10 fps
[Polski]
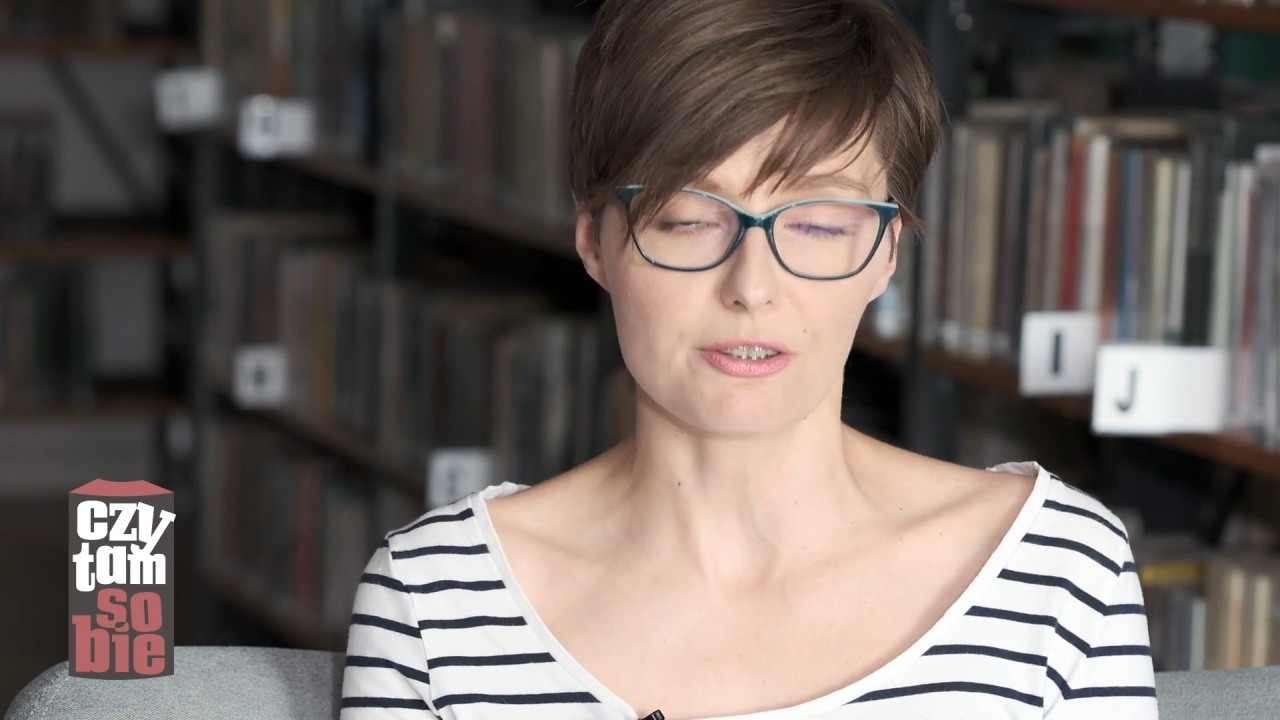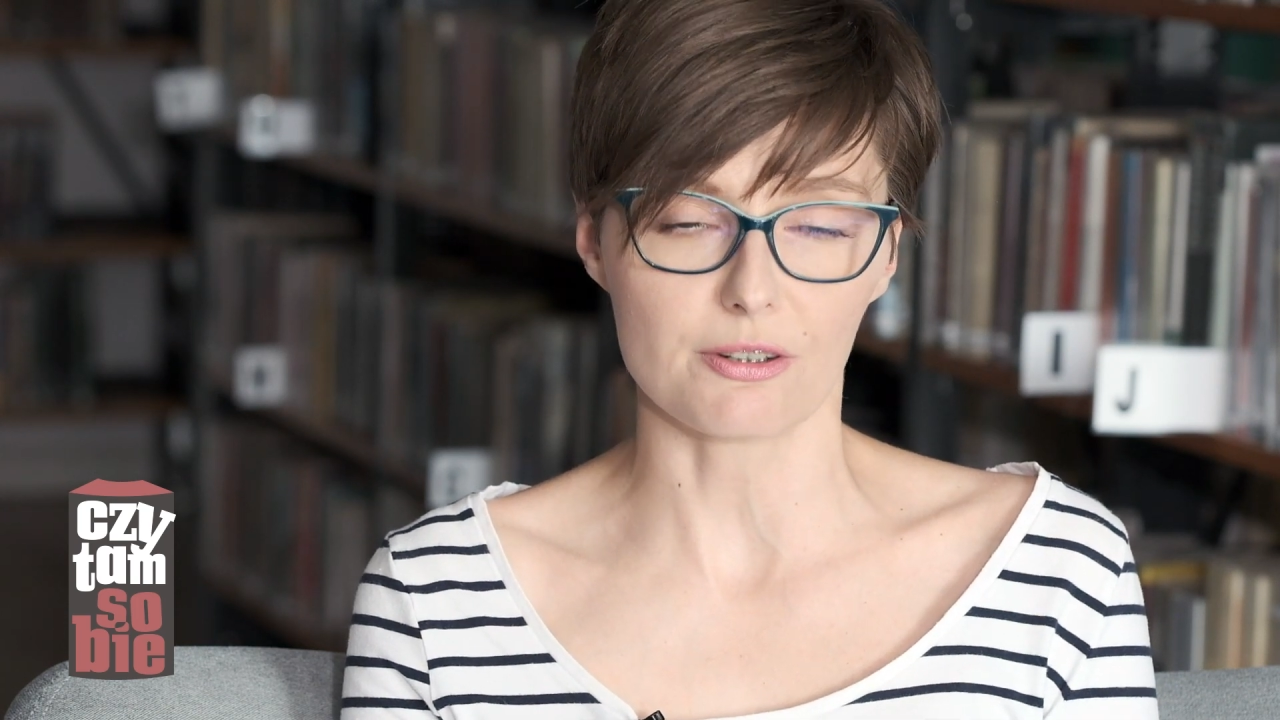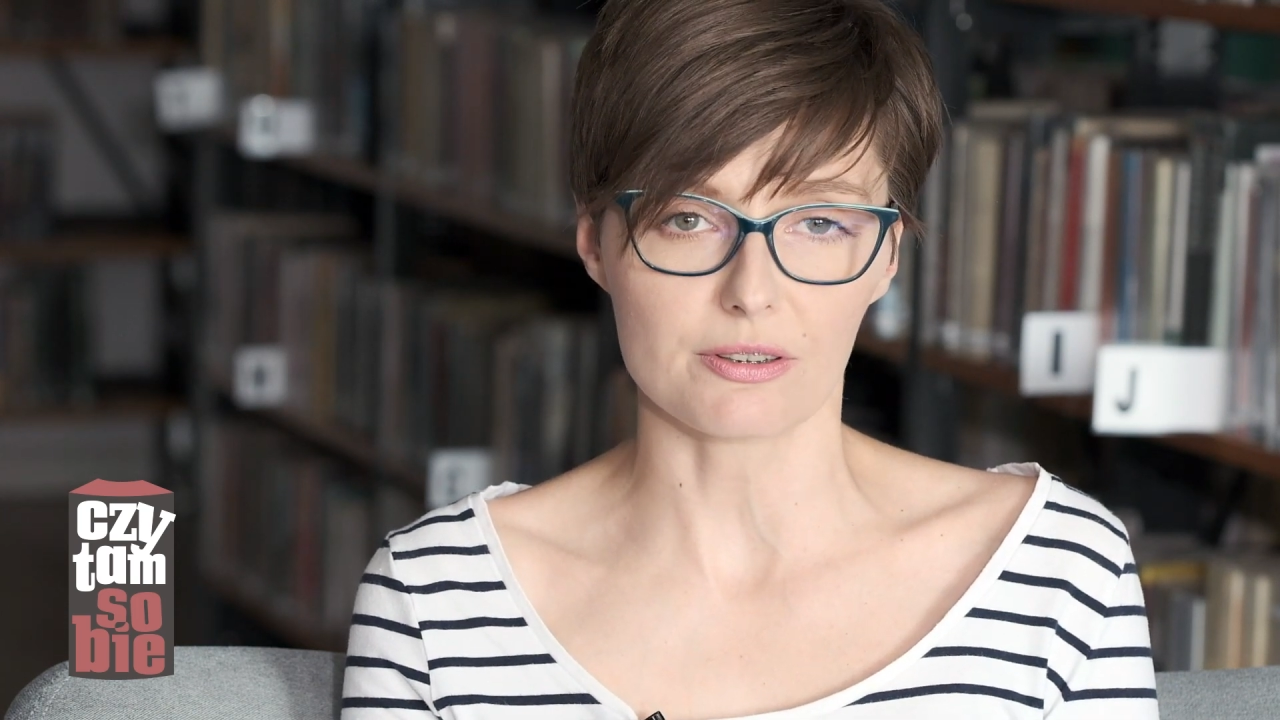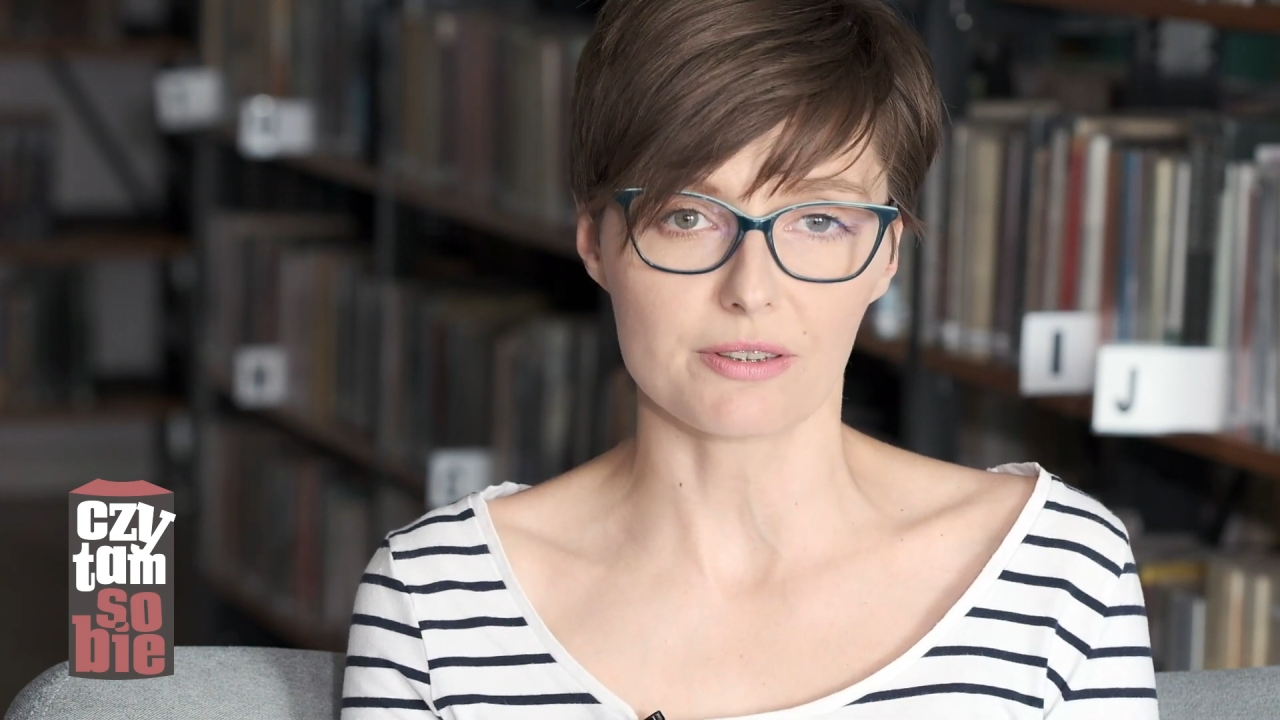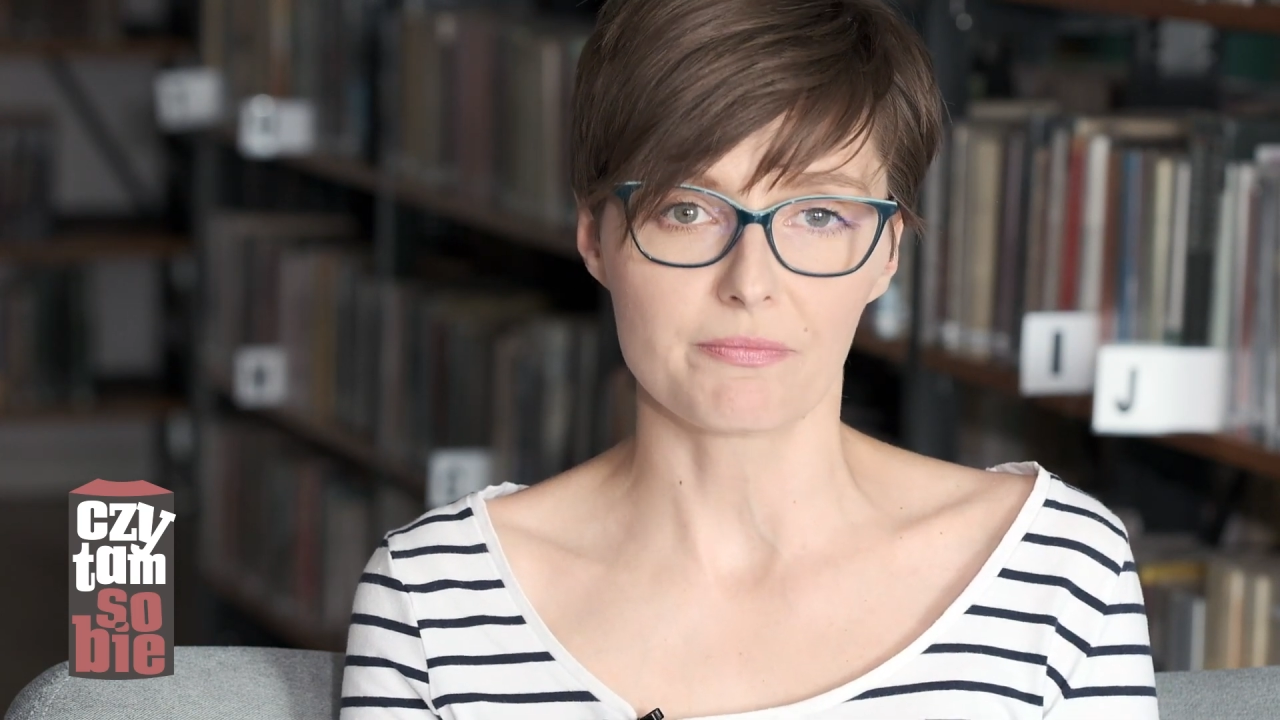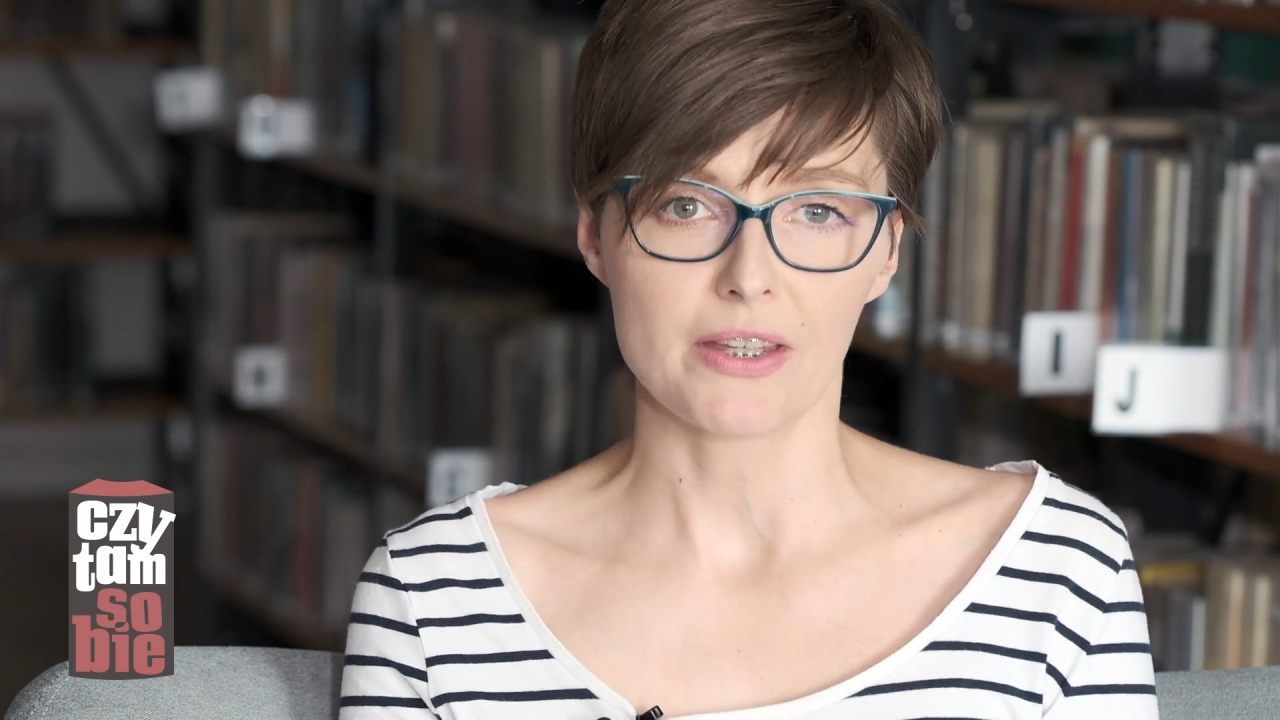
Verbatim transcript: cios.